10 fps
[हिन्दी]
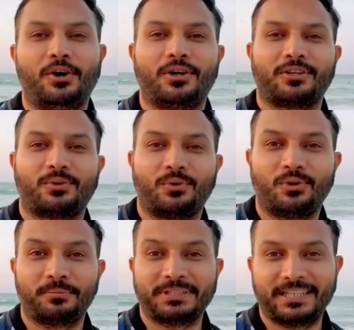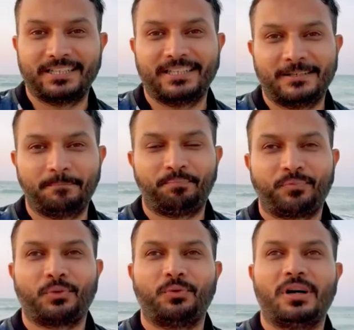और कौन बताएगा
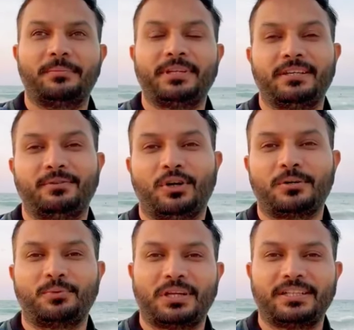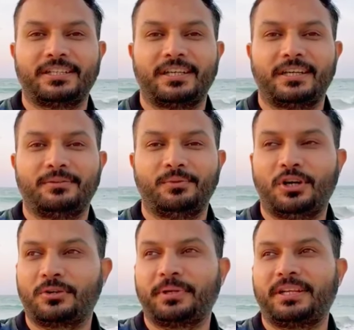वो आपने ब्लॉग पूरा देखना है
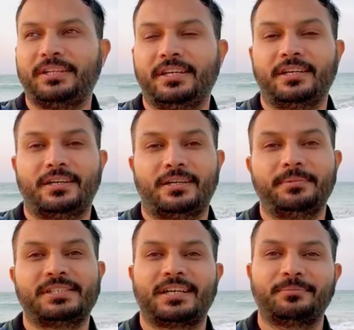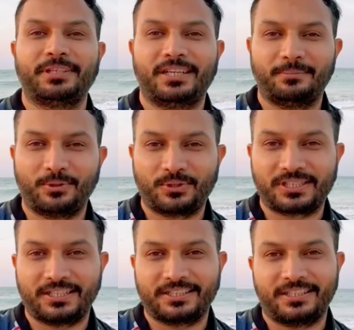ब्लॉग पे रहिए अभी साथ भाई आप लोगों के
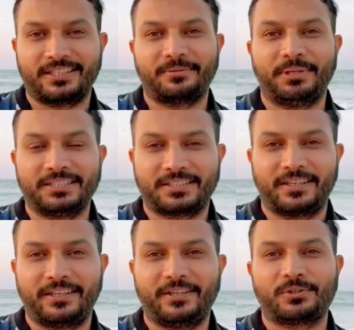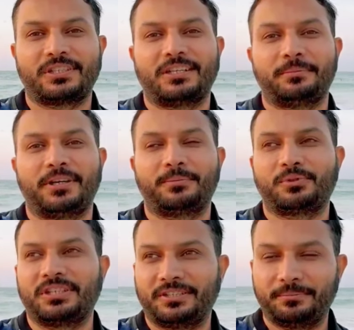साथ आकर बात करेंगे और साथ में आपको
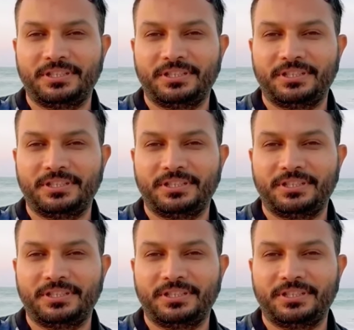सेटअप